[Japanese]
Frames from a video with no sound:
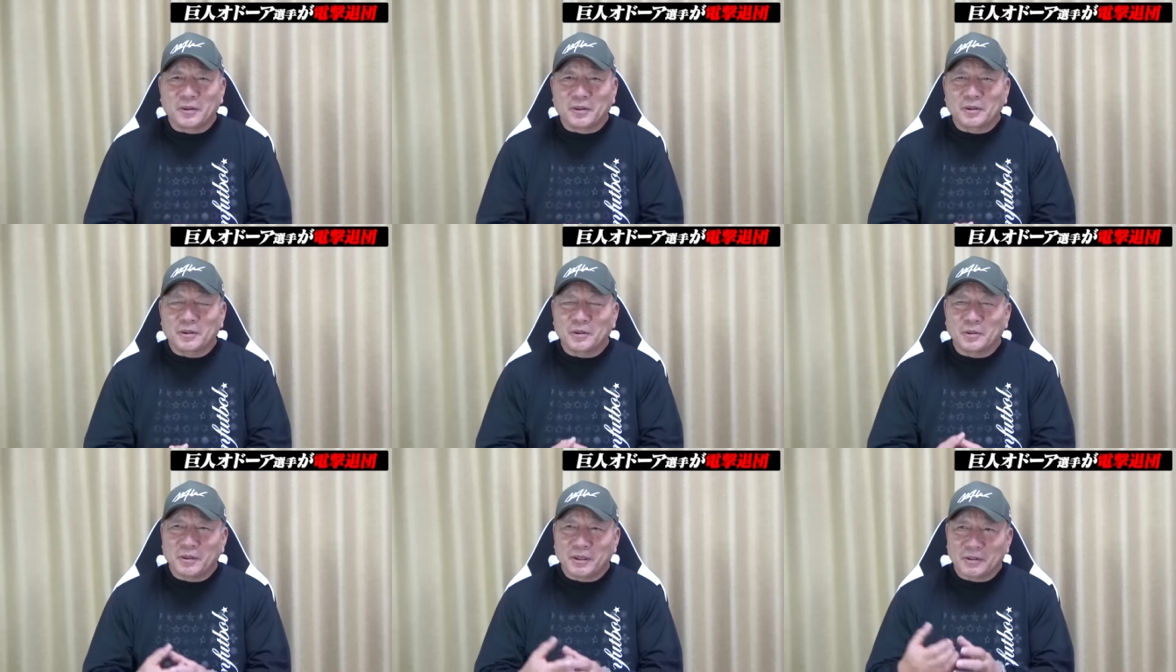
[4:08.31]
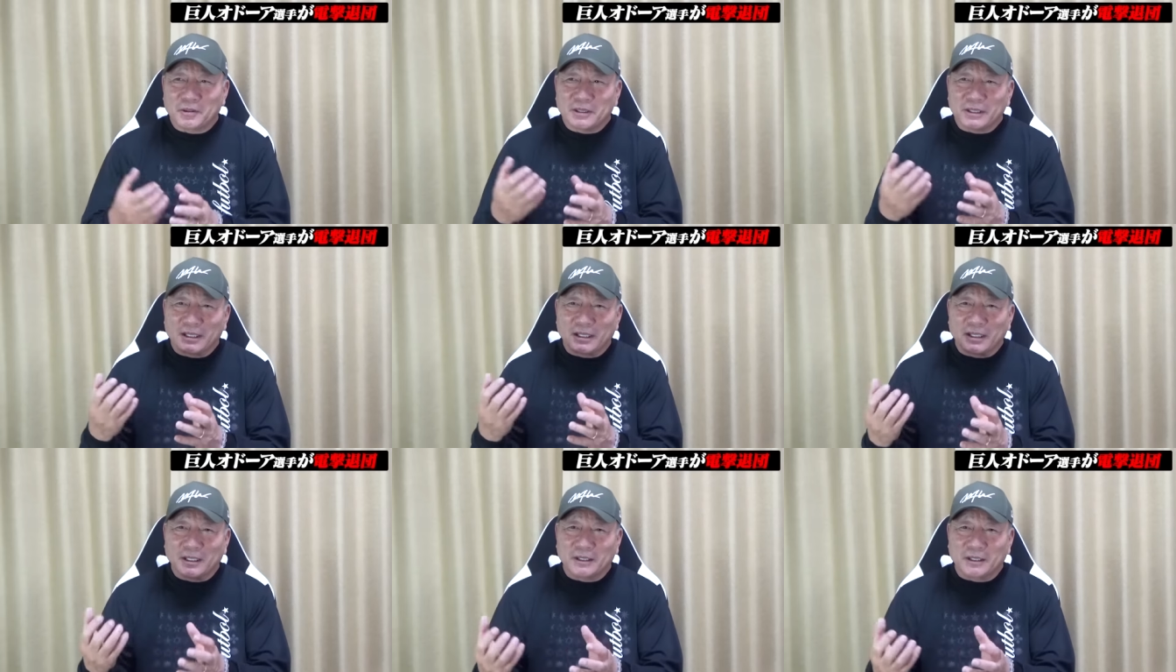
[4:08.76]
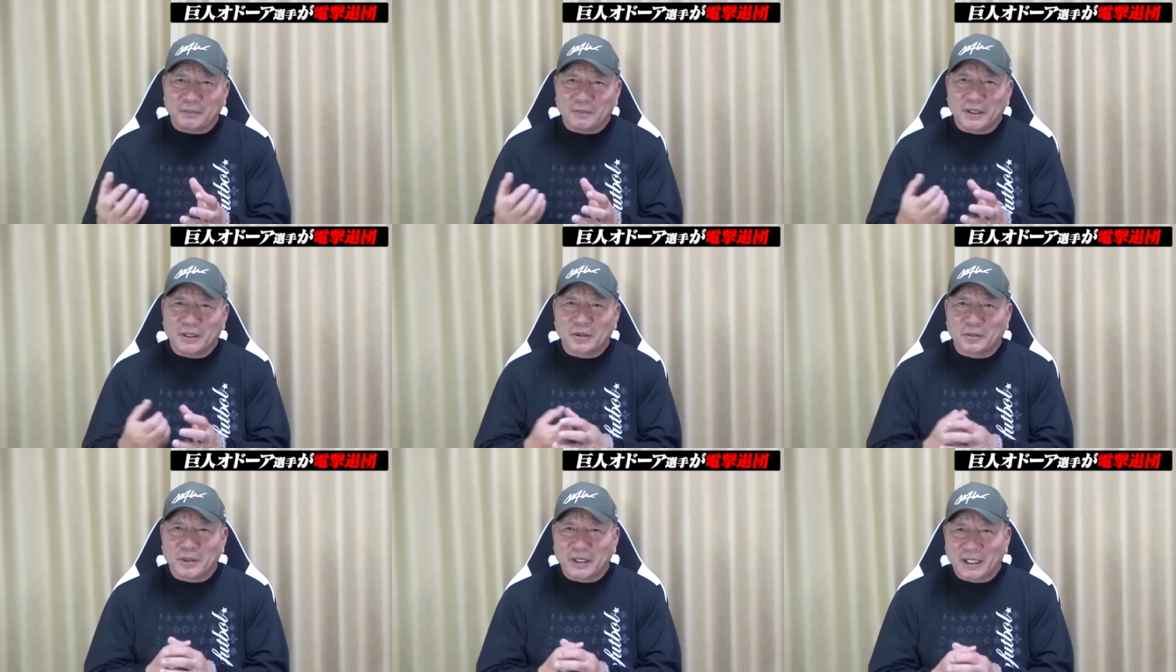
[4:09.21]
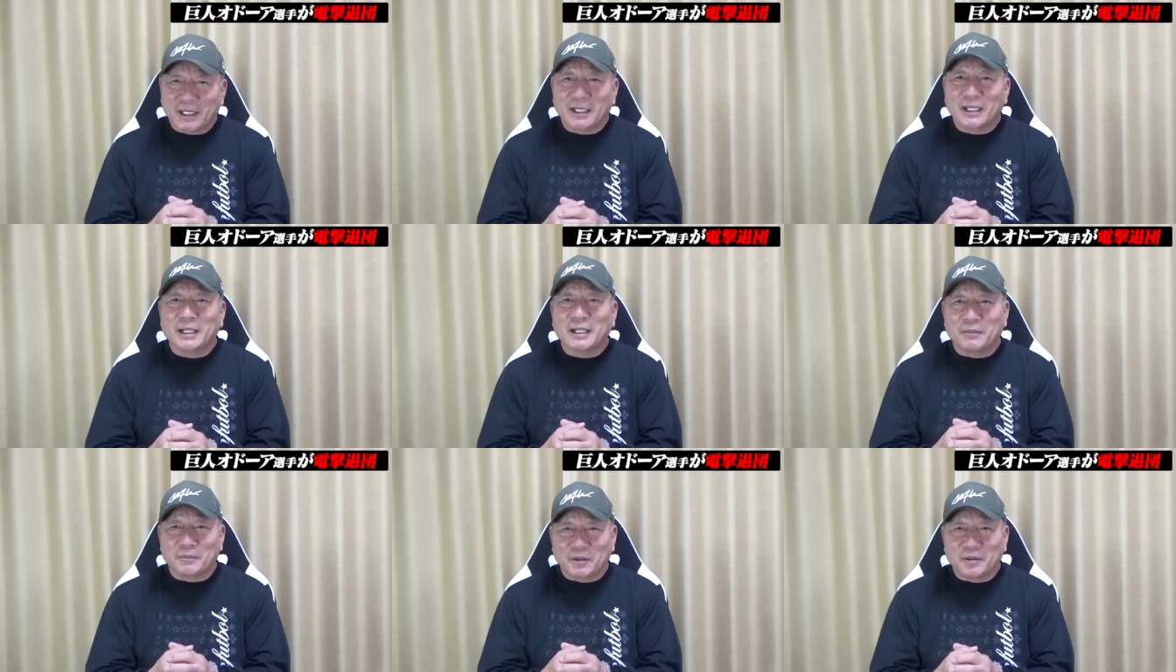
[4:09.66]
小堂安の力って認めな
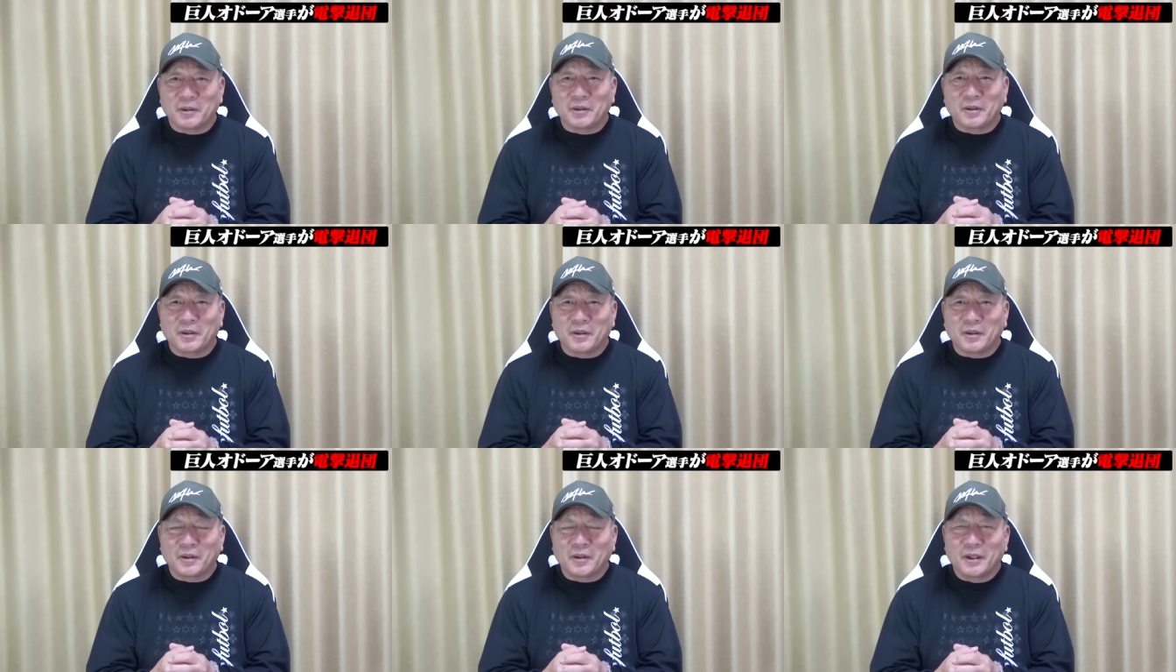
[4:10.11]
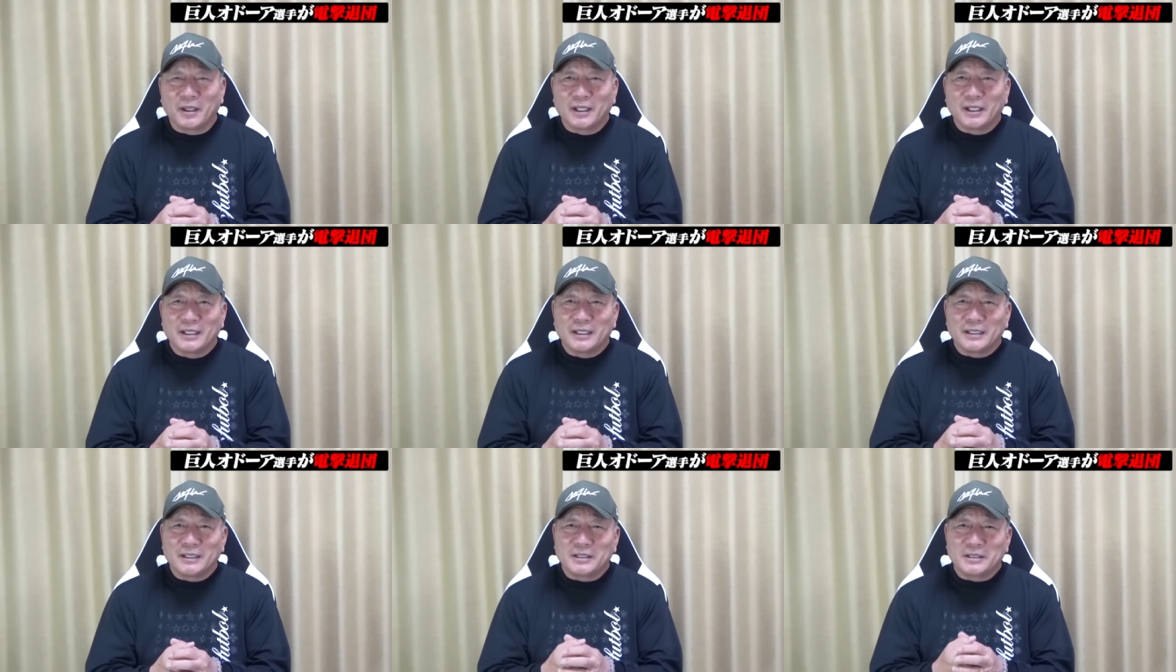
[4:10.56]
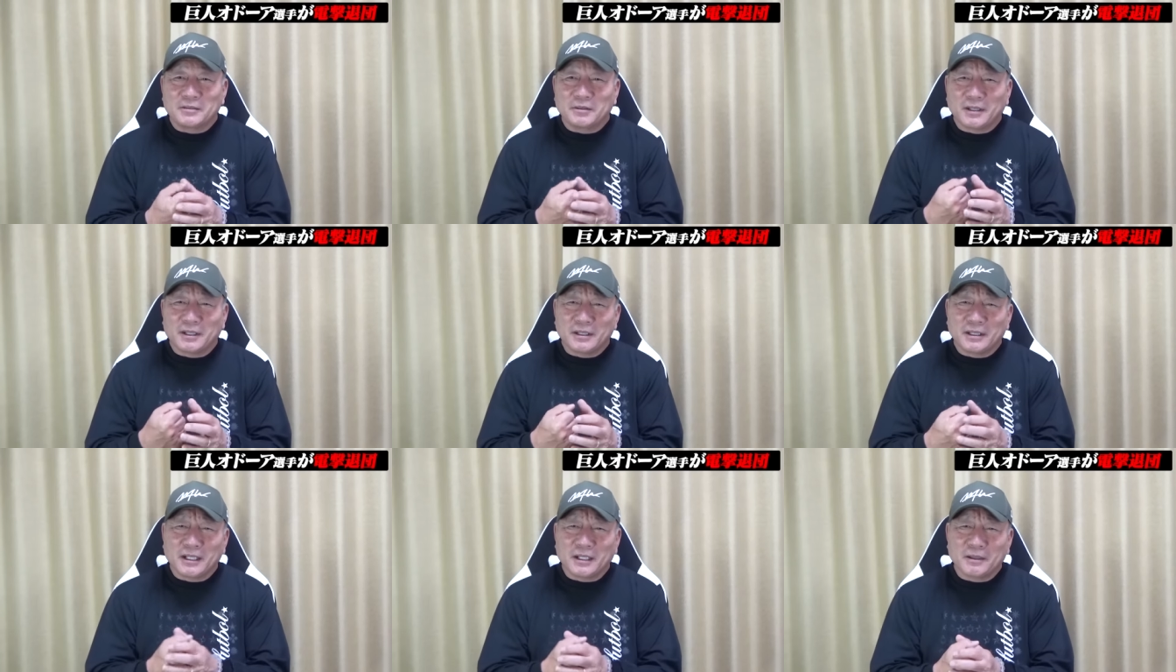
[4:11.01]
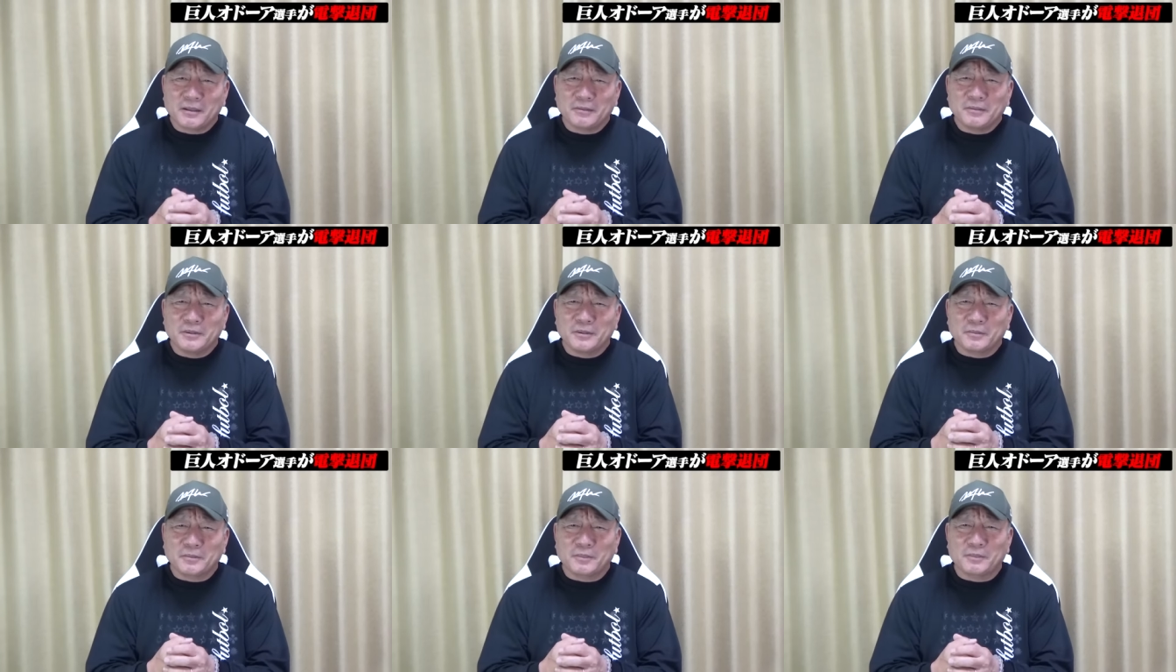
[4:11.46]
がらも、1割7
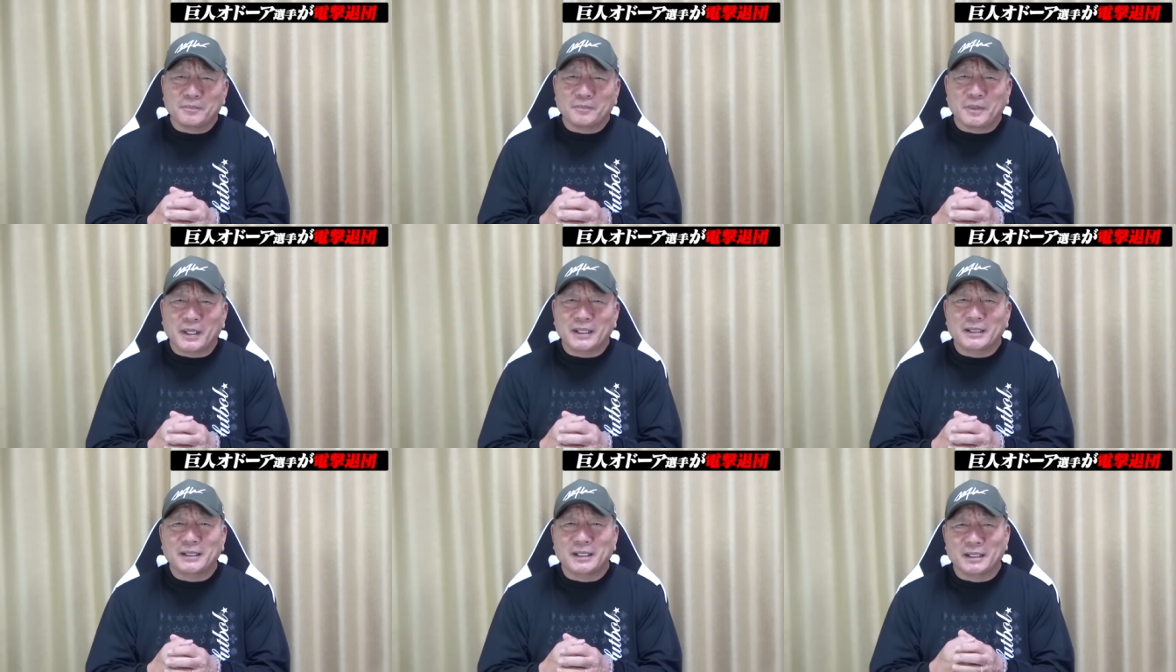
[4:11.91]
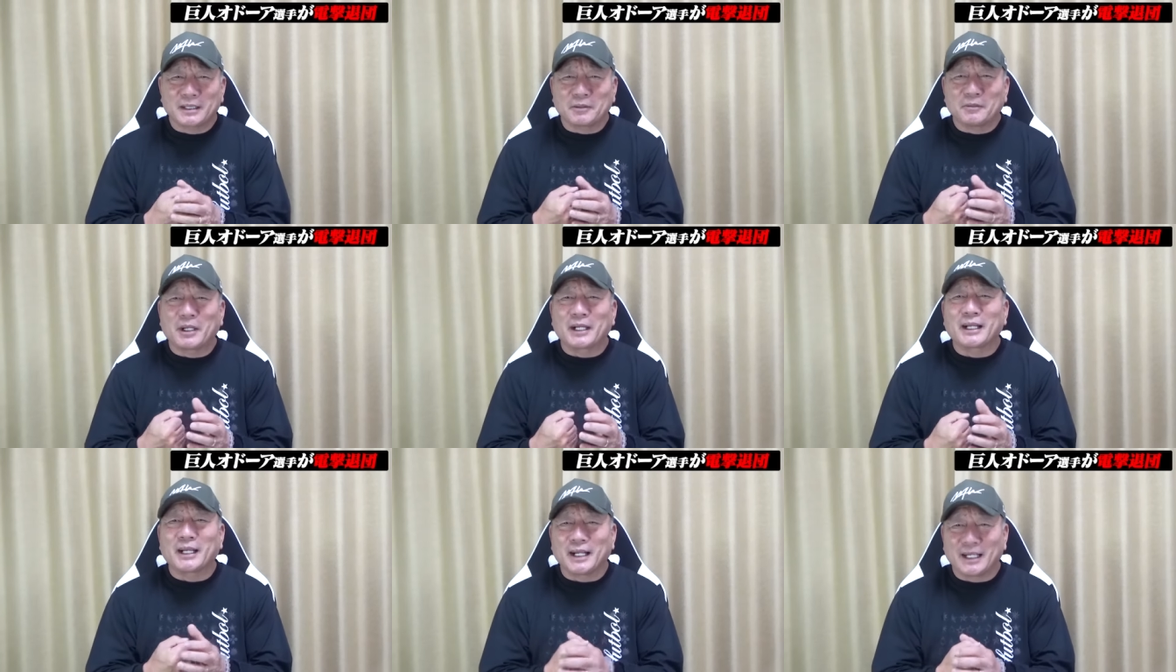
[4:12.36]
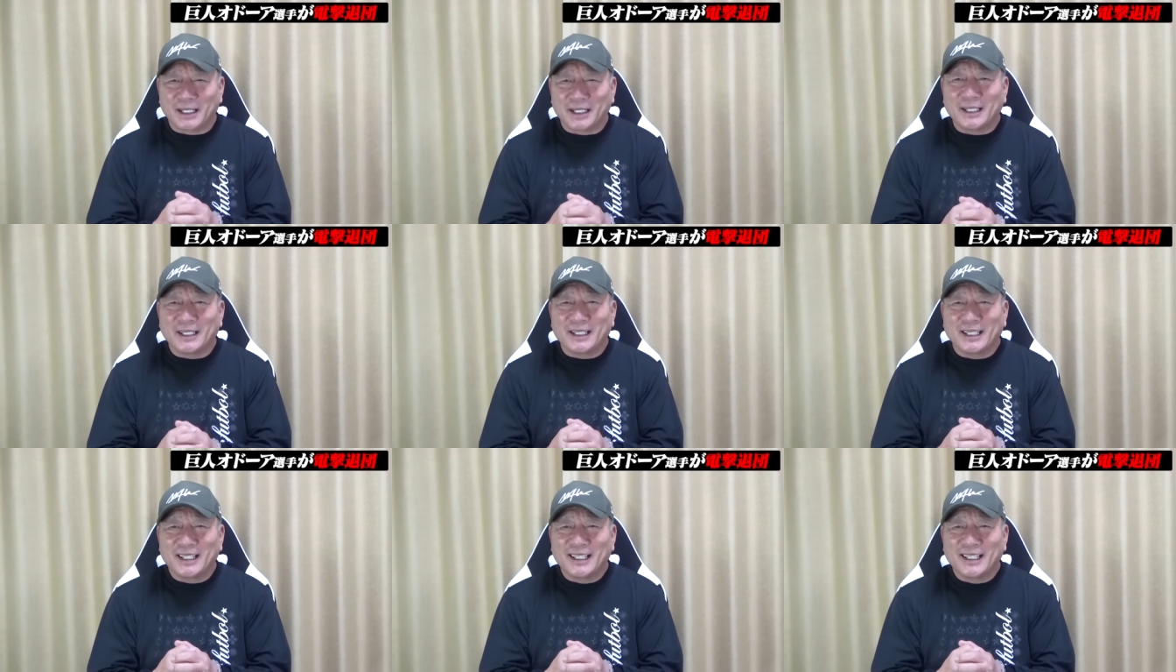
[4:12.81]
分のバッターではない、